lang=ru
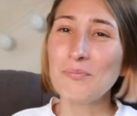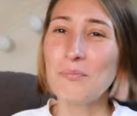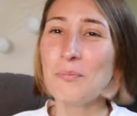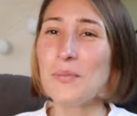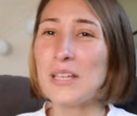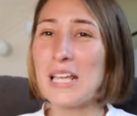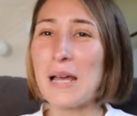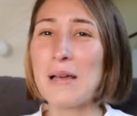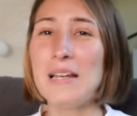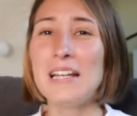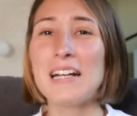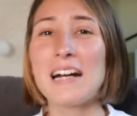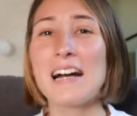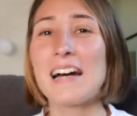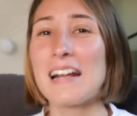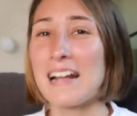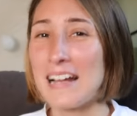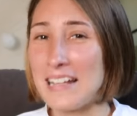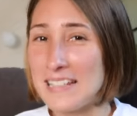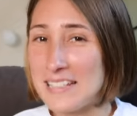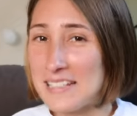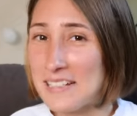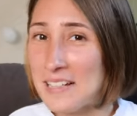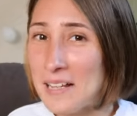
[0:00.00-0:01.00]
Меня
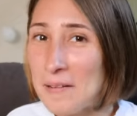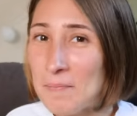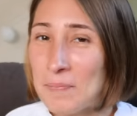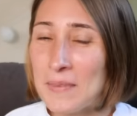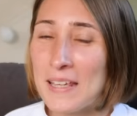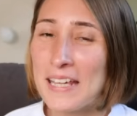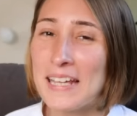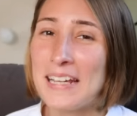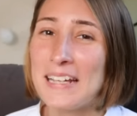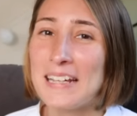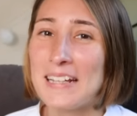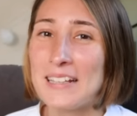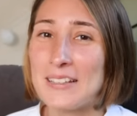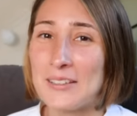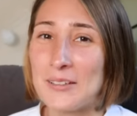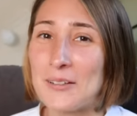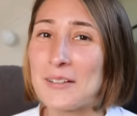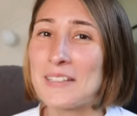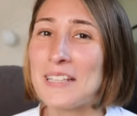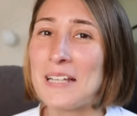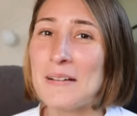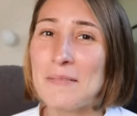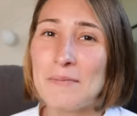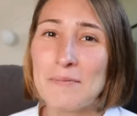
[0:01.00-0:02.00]
лихорадило, но
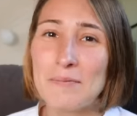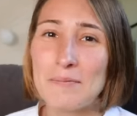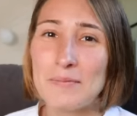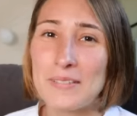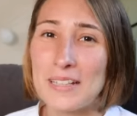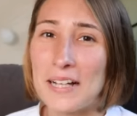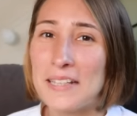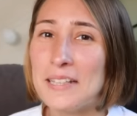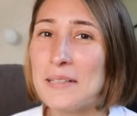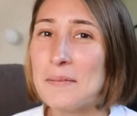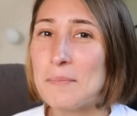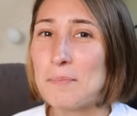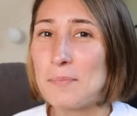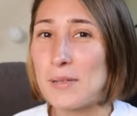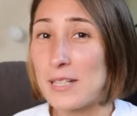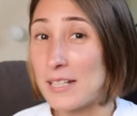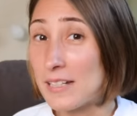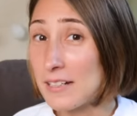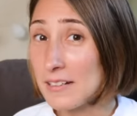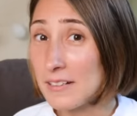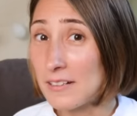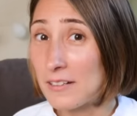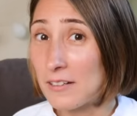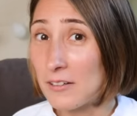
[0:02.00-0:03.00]
к нам на дом
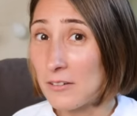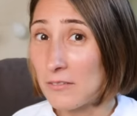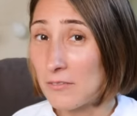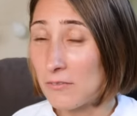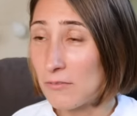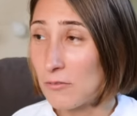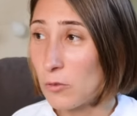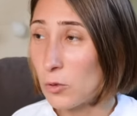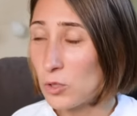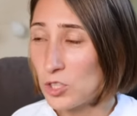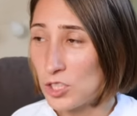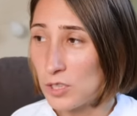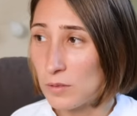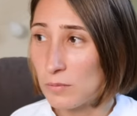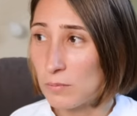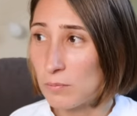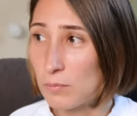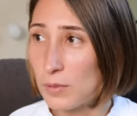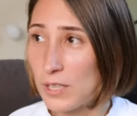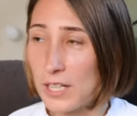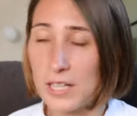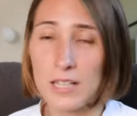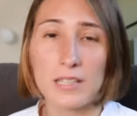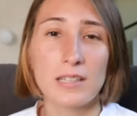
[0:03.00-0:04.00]
приехала очень
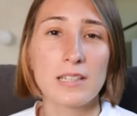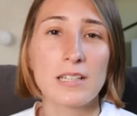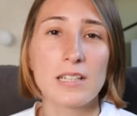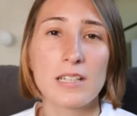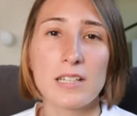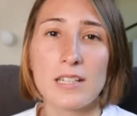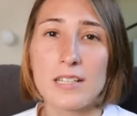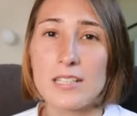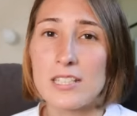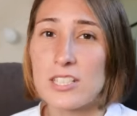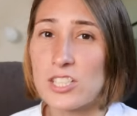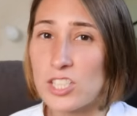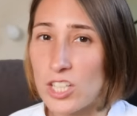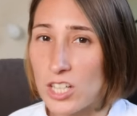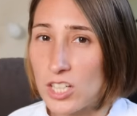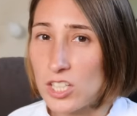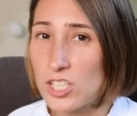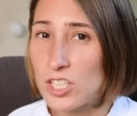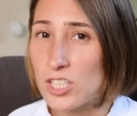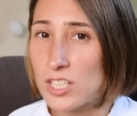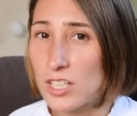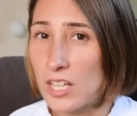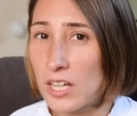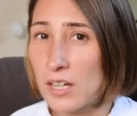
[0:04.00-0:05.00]
приятная
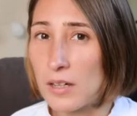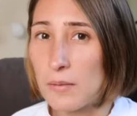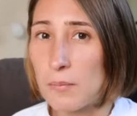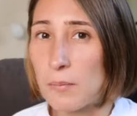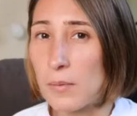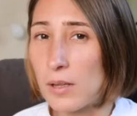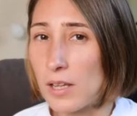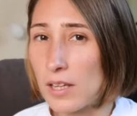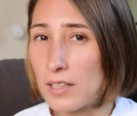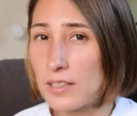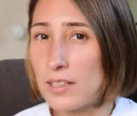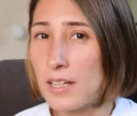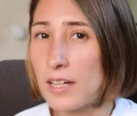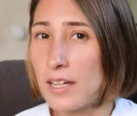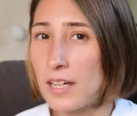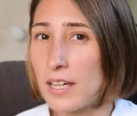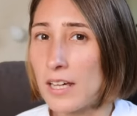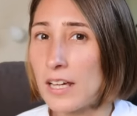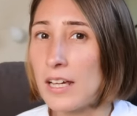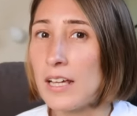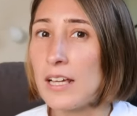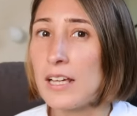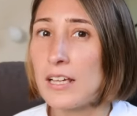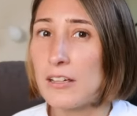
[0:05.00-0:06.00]
женщина,
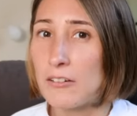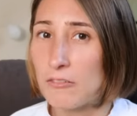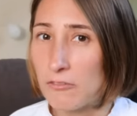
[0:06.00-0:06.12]
молодая,